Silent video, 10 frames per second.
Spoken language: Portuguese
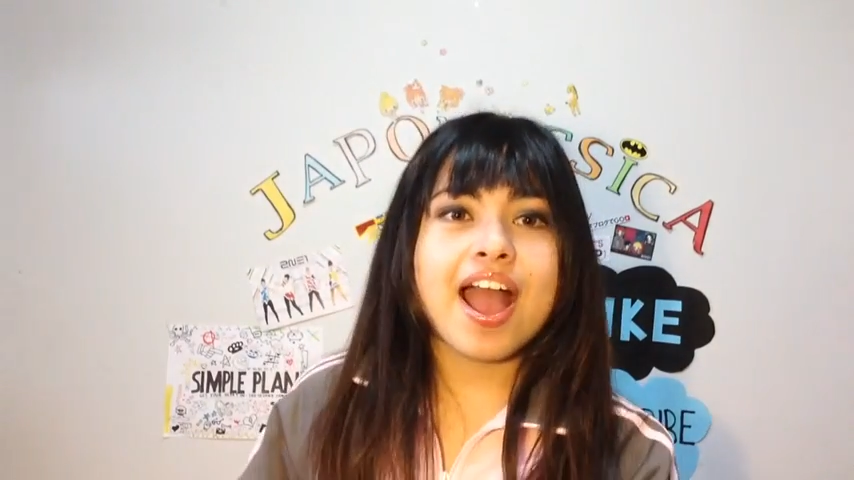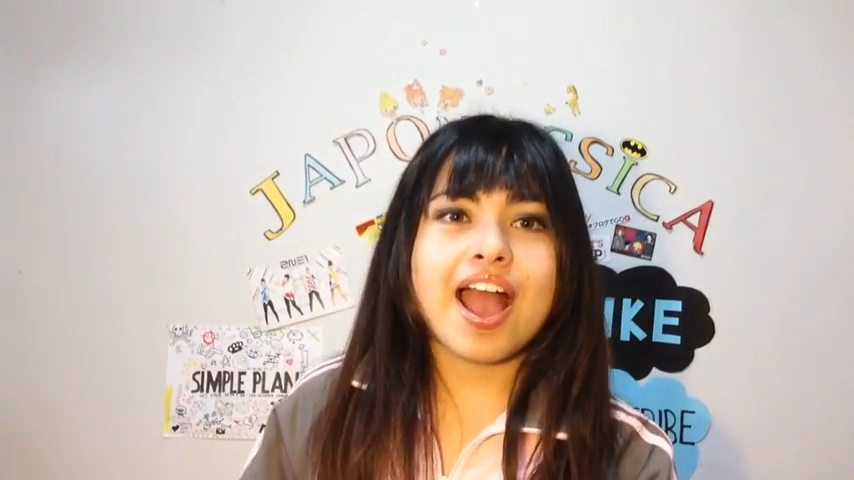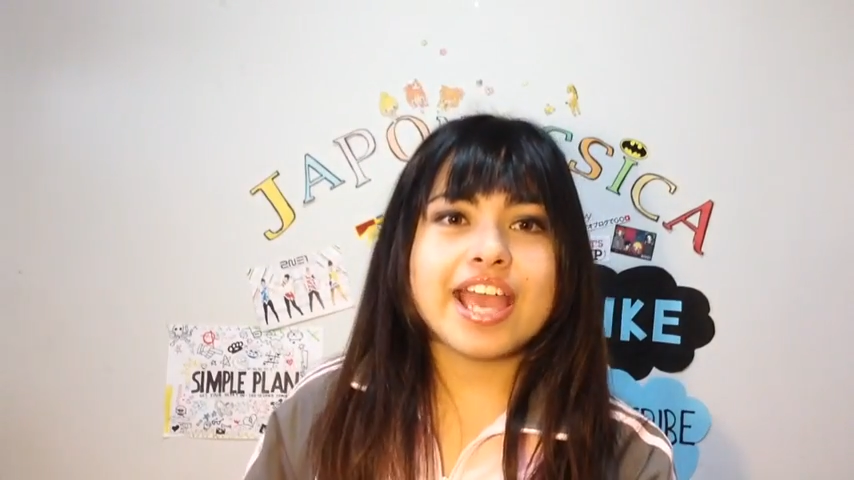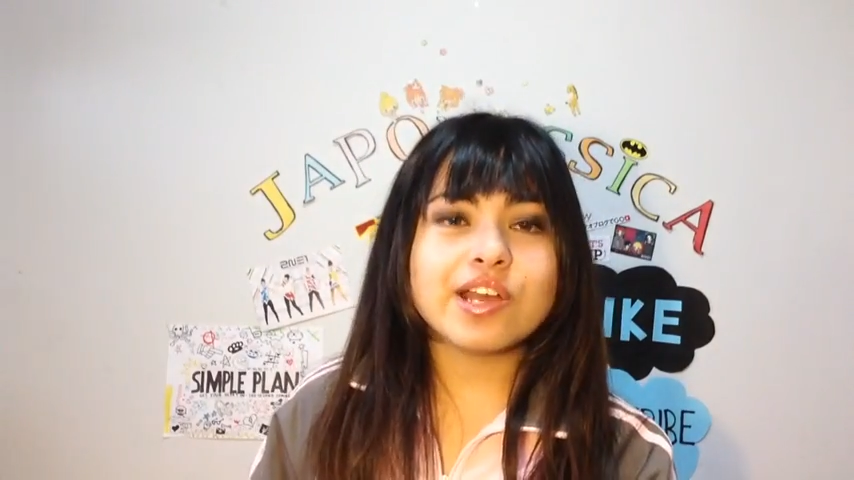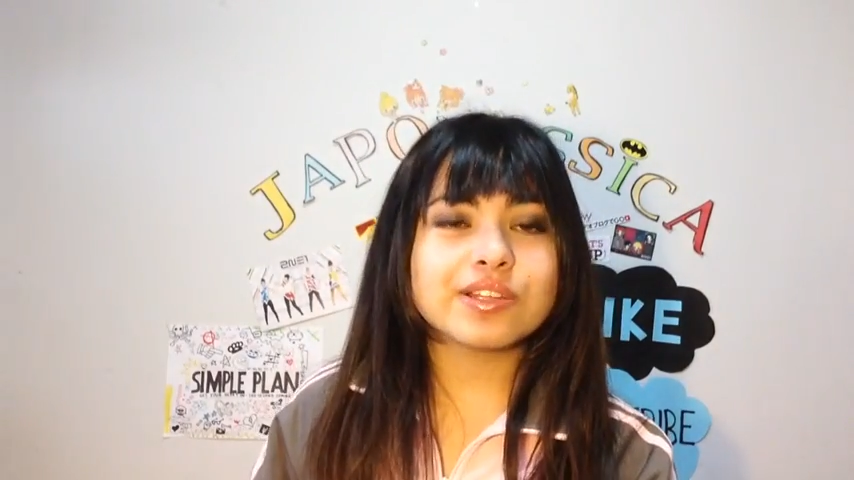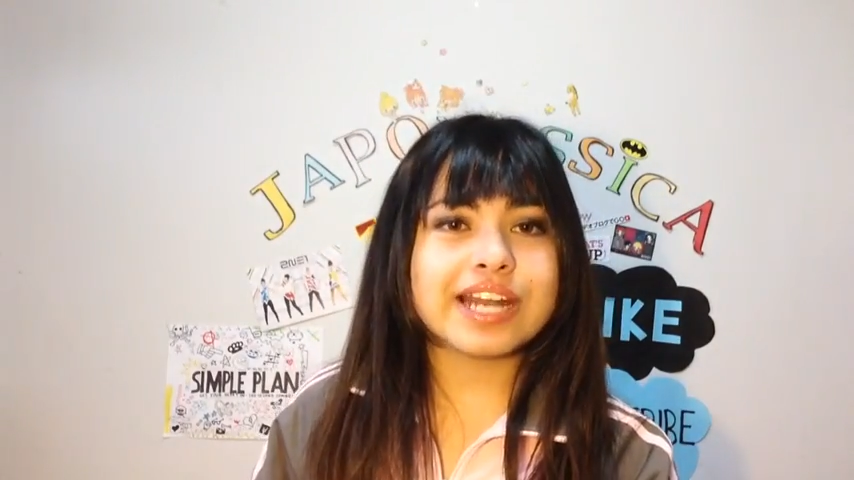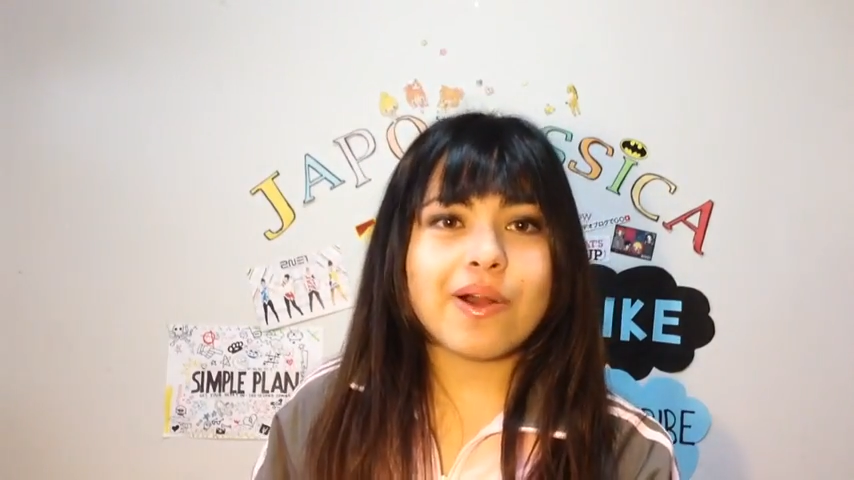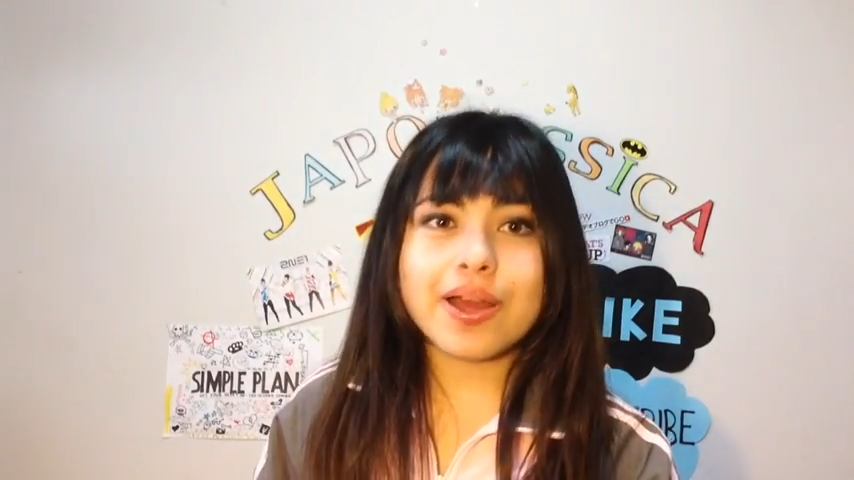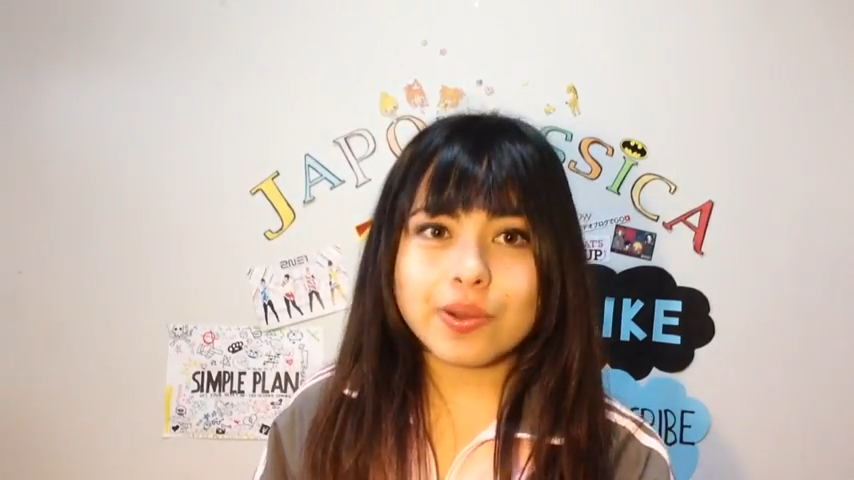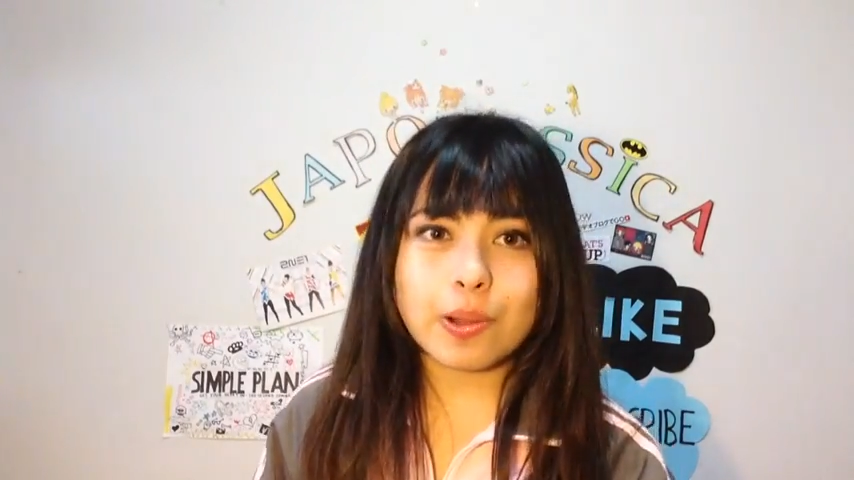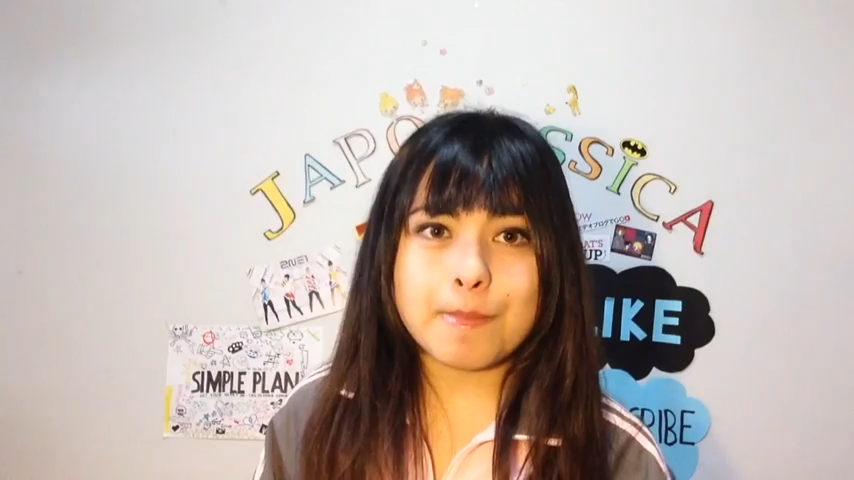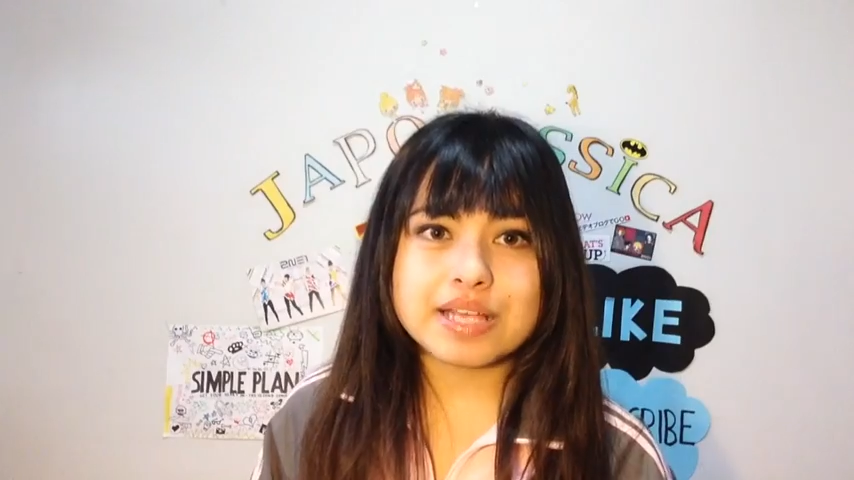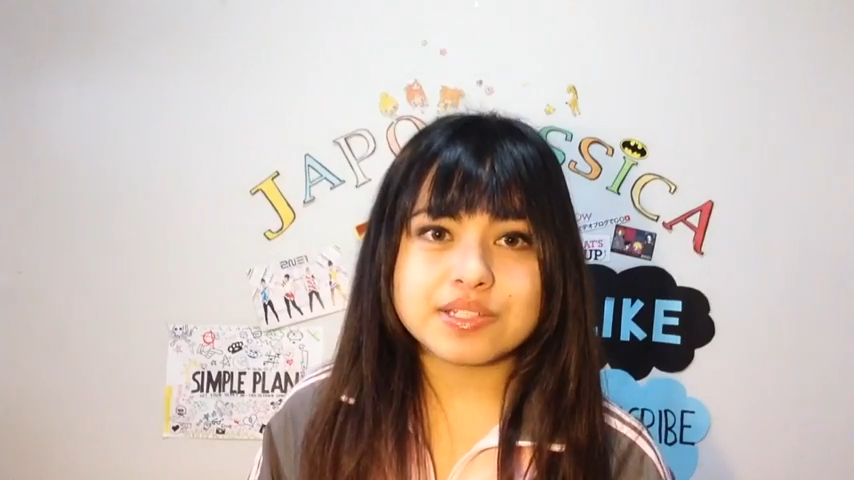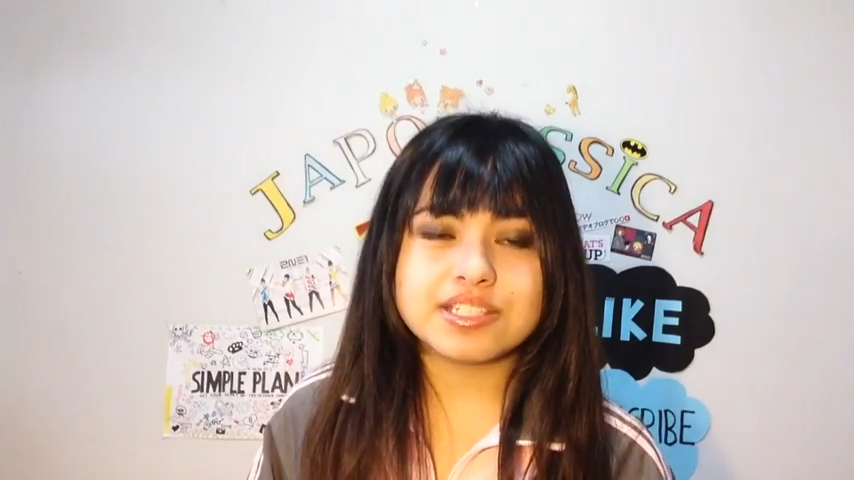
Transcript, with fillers: aí outra hora eu começo a